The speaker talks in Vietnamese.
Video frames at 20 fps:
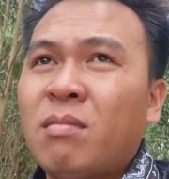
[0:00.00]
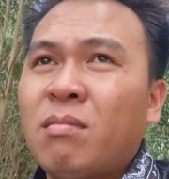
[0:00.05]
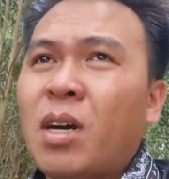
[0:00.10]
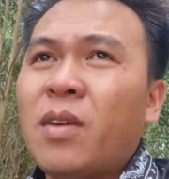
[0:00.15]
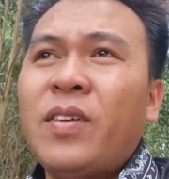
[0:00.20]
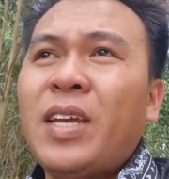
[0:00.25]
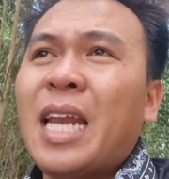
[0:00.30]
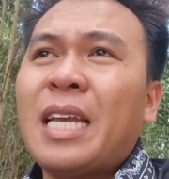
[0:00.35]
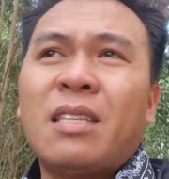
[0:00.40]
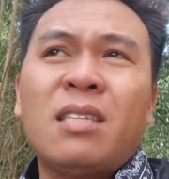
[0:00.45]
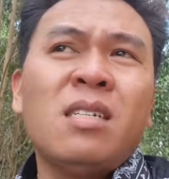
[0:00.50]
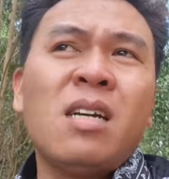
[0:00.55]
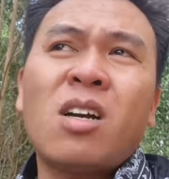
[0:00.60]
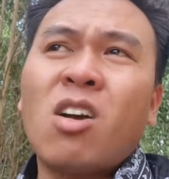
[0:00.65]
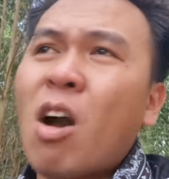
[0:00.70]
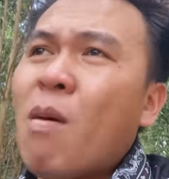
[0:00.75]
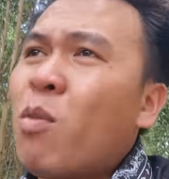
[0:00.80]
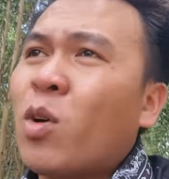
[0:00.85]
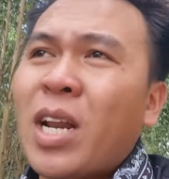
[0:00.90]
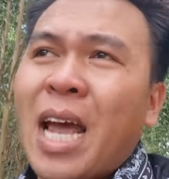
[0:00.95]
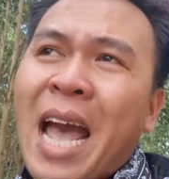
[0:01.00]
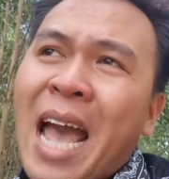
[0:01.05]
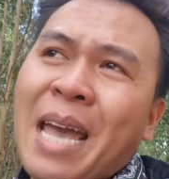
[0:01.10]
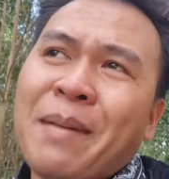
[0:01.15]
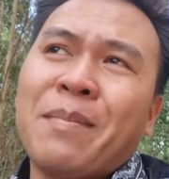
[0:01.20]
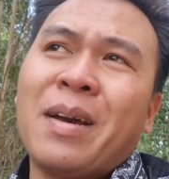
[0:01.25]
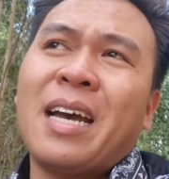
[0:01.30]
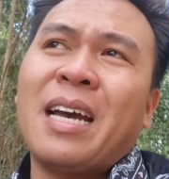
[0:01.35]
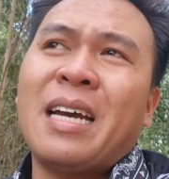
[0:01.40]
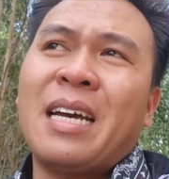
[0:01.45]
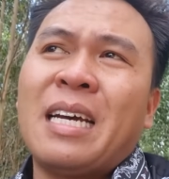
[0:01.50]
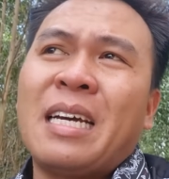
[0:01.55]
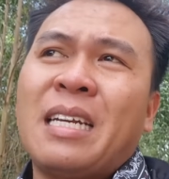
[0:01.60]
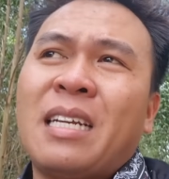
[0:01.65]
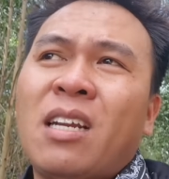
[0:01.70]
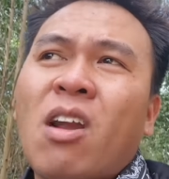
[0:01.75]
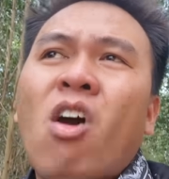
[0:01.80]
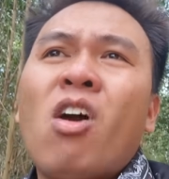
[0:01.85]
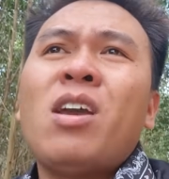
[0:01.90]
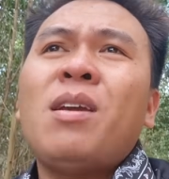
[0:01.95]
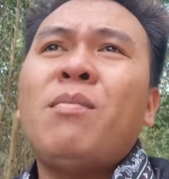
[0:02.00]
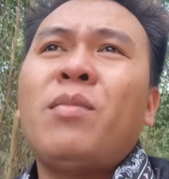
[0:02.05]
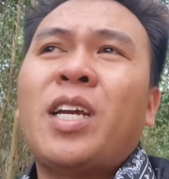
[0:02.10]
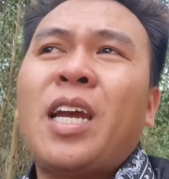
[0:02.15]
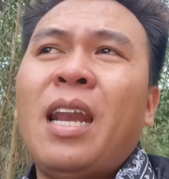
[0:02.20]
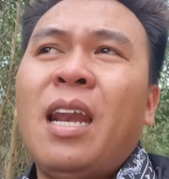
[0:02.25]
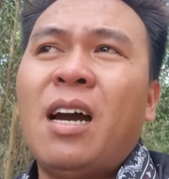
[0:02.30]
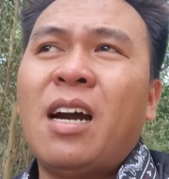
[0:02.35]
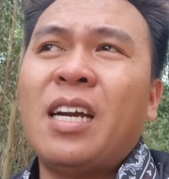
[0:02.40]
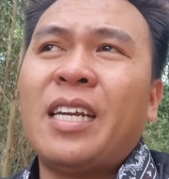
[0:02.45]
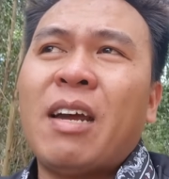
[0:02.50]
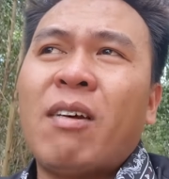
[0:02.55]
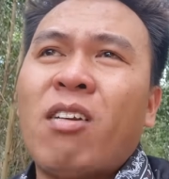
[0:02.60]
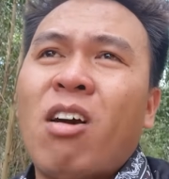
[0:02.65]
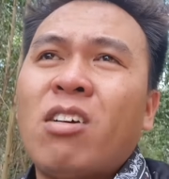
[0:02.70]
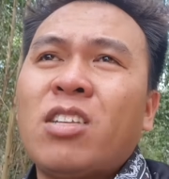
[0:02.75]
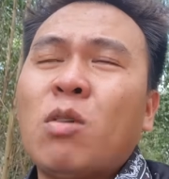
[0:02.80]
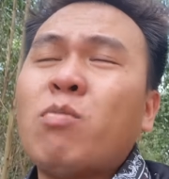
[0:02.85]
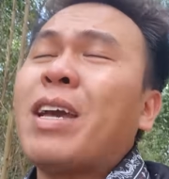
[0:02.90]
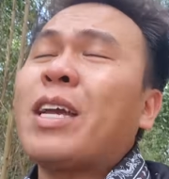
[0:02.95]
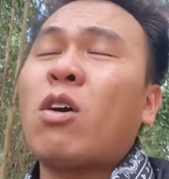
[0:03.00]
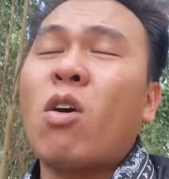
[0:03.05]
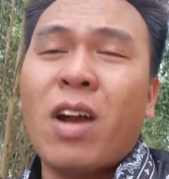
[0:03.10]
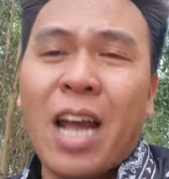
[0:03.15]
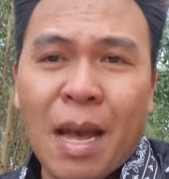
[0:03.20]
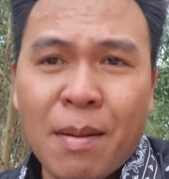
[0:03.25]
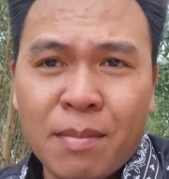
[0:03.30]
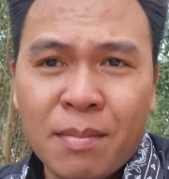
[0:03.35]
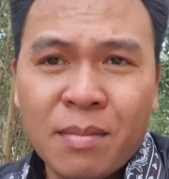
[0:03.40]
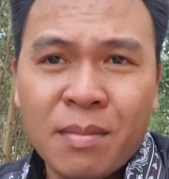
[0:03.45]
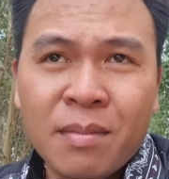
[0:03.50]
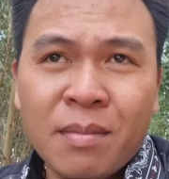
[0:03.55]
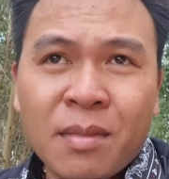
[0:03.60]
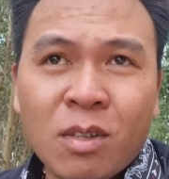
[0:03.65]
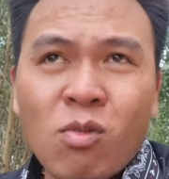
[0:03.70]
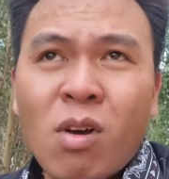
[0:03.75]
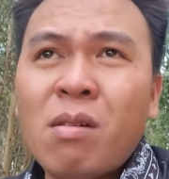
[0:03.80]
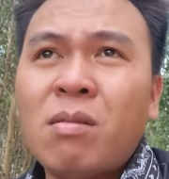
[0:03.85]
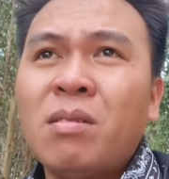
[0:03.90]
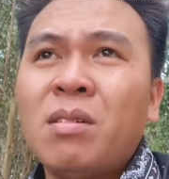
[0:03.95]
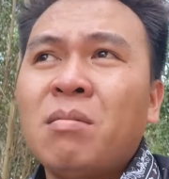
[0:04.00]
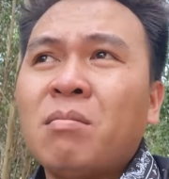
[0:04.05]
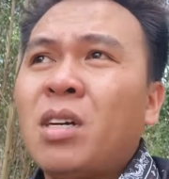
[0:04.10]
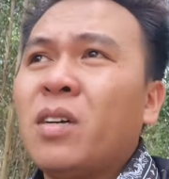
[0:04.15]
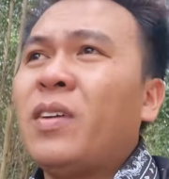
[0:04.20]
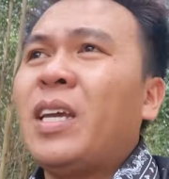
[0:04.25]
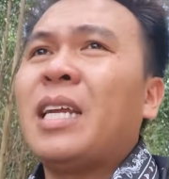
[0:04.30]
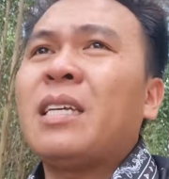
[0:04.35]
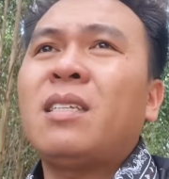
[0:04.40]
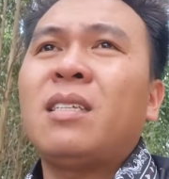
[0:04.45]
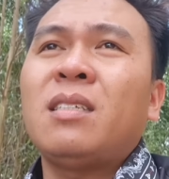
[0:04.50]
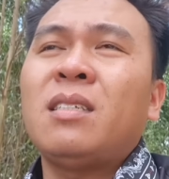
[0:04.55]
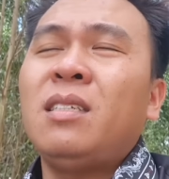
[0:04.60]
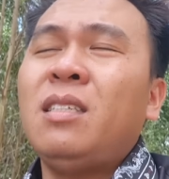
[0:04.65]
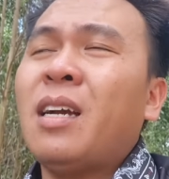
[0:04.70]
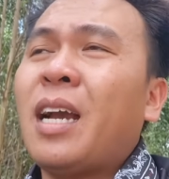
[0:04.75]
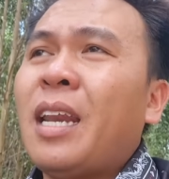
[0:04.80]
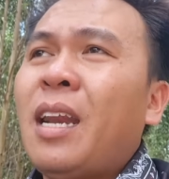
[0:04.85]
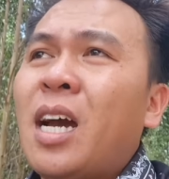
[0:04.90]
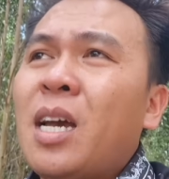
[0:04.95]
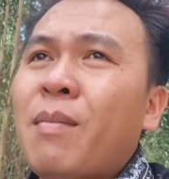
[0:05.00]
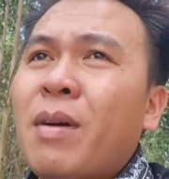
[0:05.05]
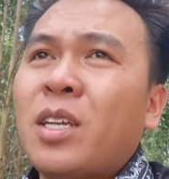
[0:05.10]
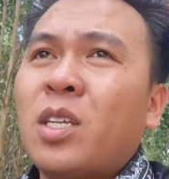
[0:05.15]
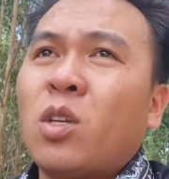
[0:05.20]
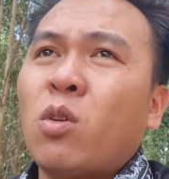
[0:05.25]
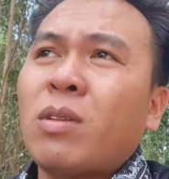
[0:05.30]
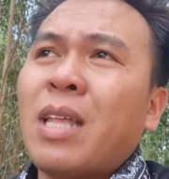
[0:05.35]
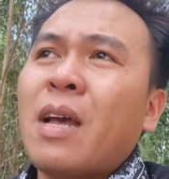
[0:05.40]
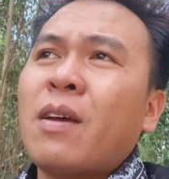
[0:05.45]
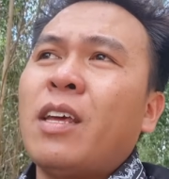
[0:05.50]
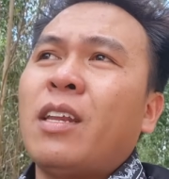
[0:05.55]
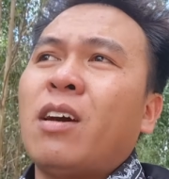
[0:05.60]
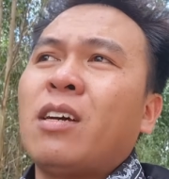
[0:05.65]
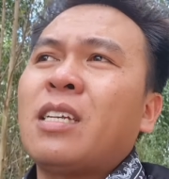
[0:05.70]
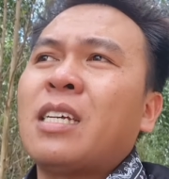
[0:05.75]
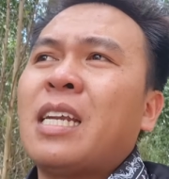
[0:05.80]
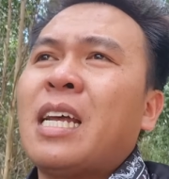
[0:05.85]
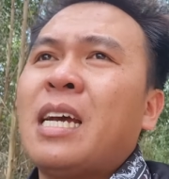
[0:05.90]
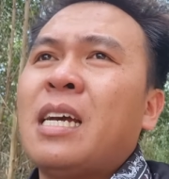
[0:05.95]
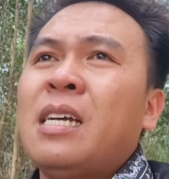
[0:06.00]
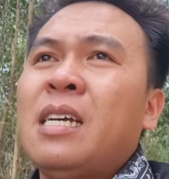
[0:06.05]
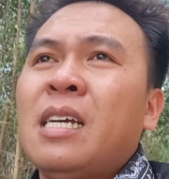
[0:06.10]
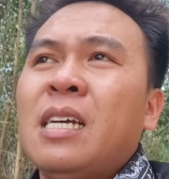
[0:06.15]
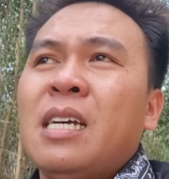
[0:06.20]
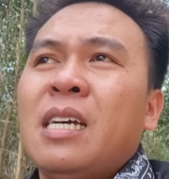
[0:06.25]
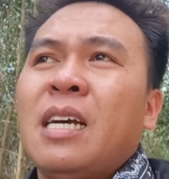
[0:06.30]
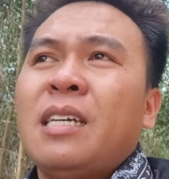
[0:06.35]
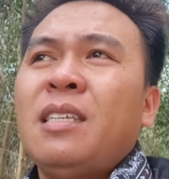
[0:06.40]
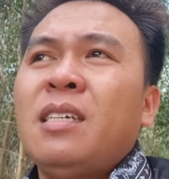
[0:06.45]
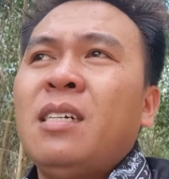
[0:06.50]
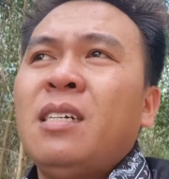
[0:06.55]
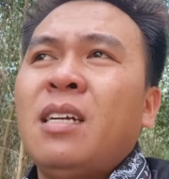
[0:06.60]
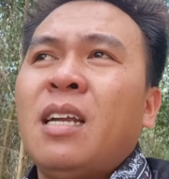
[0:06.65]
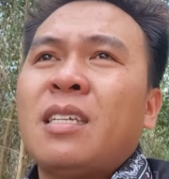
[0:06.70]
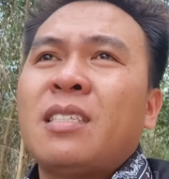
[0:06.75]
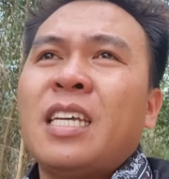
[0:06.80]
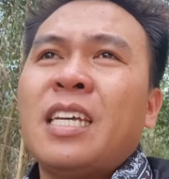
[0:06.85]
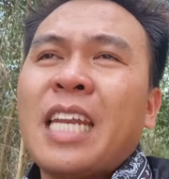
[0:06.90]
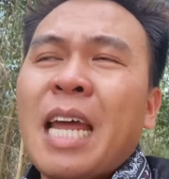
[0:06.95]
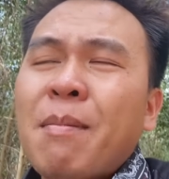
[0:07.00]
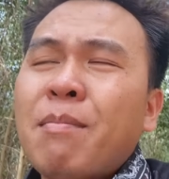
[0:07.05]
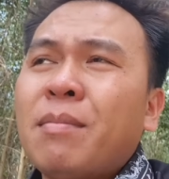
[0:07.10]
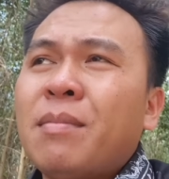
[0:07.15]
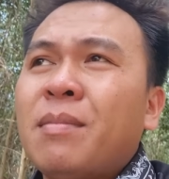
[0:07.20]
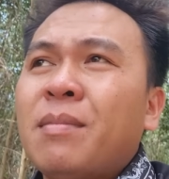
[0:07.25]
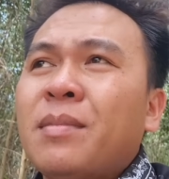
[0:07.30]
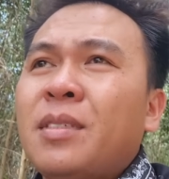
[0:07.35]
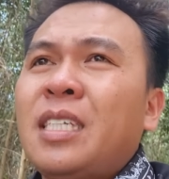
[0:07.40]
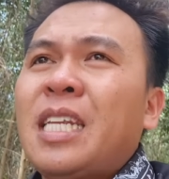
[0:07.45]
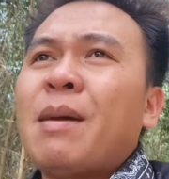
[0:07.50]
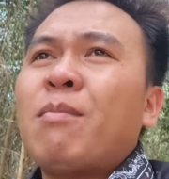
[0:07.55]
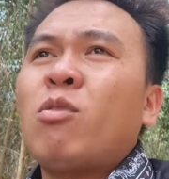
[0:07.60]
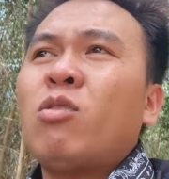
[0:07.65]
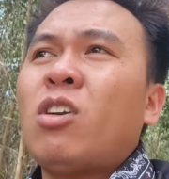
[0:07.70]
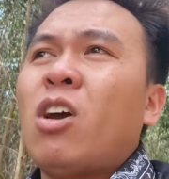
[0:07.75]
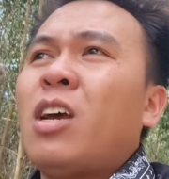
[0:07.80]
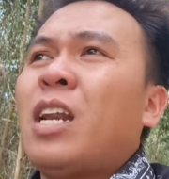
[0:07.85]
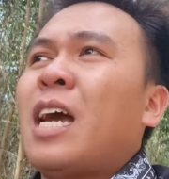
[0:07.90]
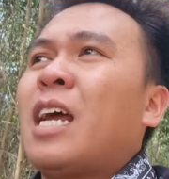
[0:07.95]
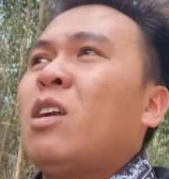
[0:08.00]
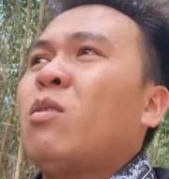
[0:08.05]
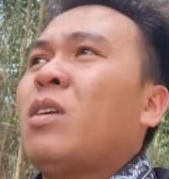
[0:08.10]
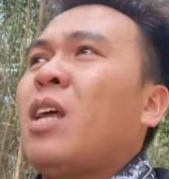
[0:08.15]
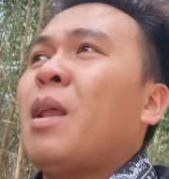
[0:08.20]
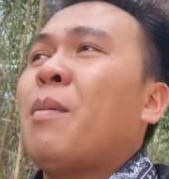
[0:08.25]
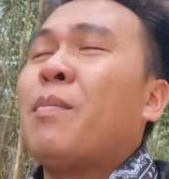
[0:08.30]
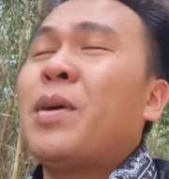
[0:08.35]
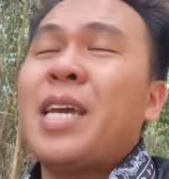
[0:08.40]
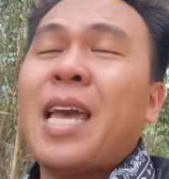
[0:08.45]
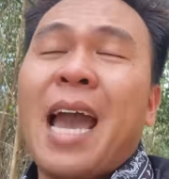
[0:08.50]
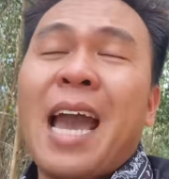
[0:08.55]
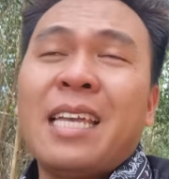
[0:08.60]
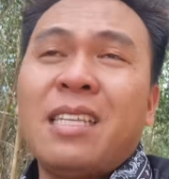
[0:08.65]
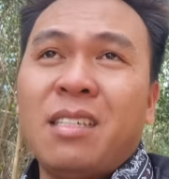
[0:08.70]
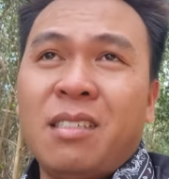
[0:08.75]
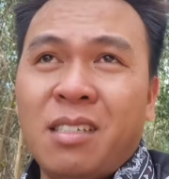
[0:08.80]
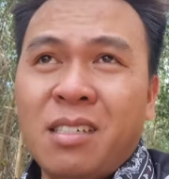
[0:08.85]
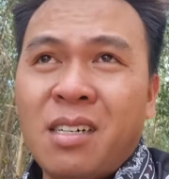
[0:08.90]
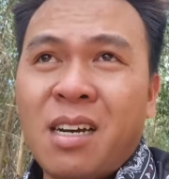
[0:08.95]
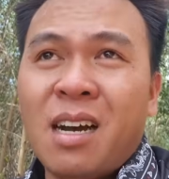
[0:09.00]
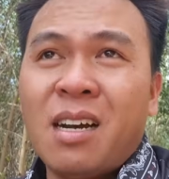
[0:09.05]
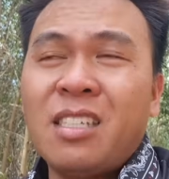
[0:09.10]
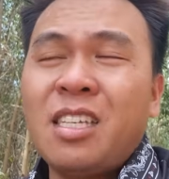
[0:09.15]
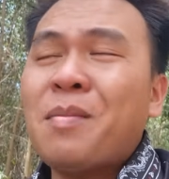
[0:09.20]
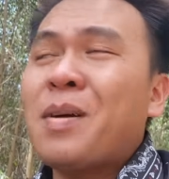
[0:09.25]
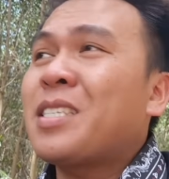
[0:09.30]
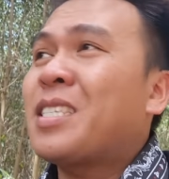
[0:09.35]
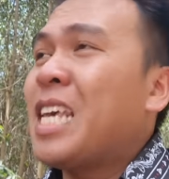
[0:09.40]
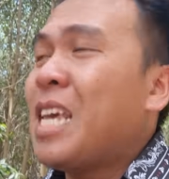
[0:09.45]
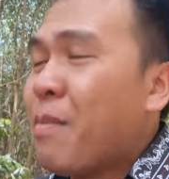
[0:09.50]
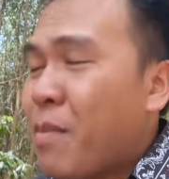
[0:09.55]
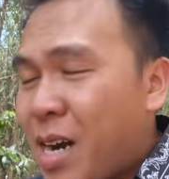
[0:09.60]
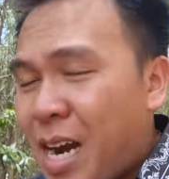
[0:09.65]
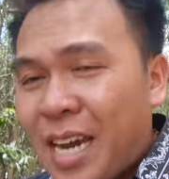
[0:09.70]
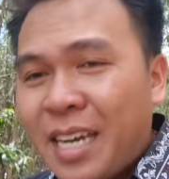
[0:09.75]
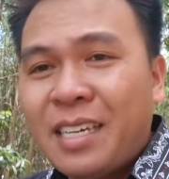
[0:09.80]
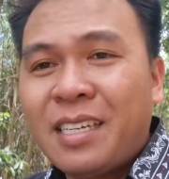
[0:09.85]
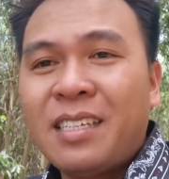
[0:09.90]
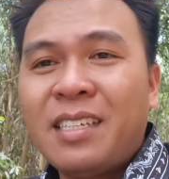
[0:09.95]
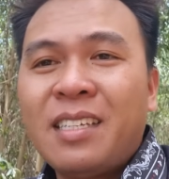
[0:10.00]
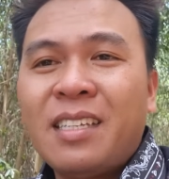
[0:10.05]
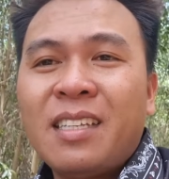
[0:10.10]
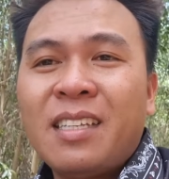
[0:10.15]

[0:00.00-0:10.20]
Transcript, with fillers: Bởi vì là chưa có một ai mà nói một cái lời nào đó giống anh Khò Cám, đúng không? Bởi vì là những cái lời mà chúng ta có thể nói rằng là như là dì Năm, dì Năm cũng nói là lúc đó là mười hai giờ trưa, nhưng mà dì Mười